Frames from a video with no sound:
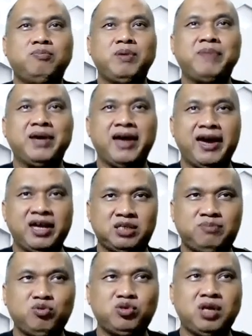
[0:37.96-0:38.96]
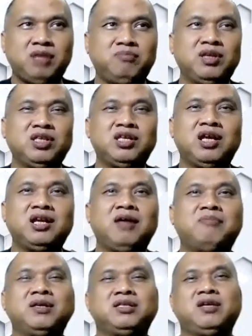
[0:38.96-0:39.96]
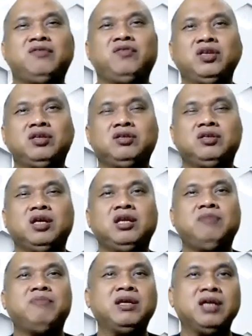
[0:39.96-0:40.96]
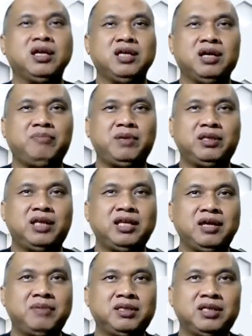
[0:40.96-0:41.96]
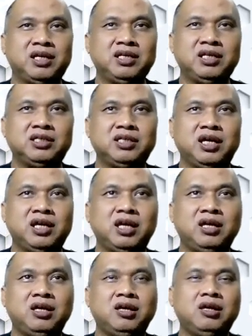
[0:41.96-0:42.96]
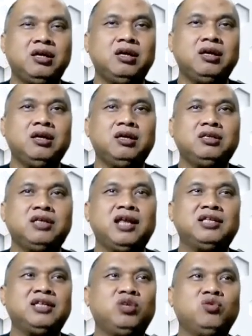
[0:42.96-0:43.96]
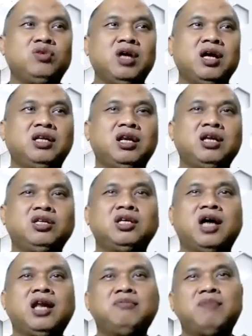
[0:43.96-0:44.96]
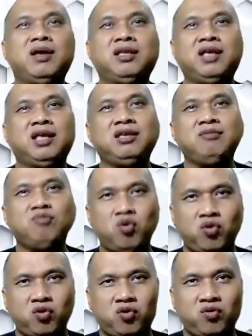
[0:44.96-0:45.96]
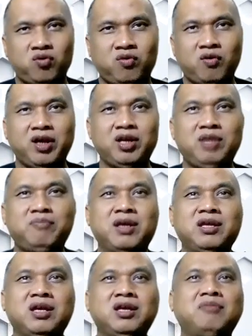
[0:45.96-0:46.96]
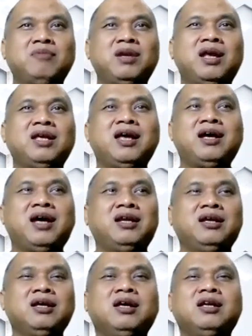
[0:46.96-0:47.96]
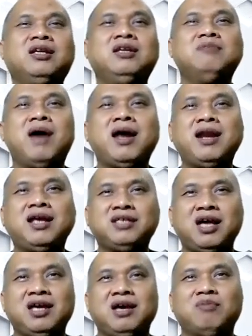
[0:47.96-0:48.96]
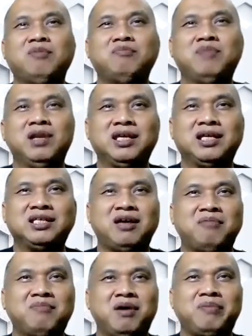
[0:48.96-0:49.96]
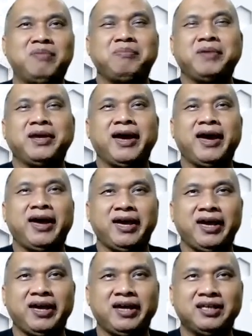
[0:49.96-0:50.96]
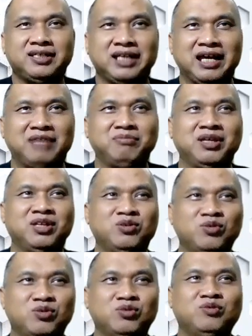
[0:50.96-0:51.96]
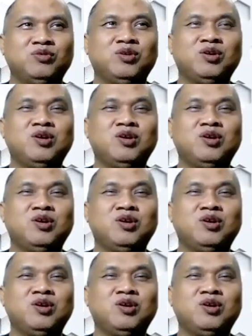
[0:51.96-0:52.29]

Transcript: PPKS, Pusat Penelitian Kelapa Sawit. Jadi banyak yang bertanya Mas Andi ke saya, salah satunya adalah di Kalimantan Timur. Wah ini banyak yang menanyakan, di mana saya membeli kecambah PPKS? Kan begitu.